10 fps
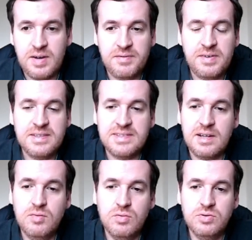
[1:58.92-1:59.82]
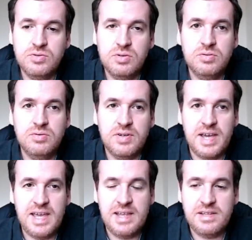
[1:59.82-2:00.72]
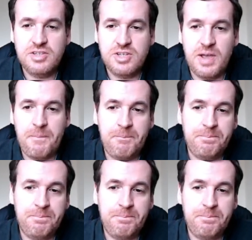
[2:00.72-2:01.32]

fazer o uso do ng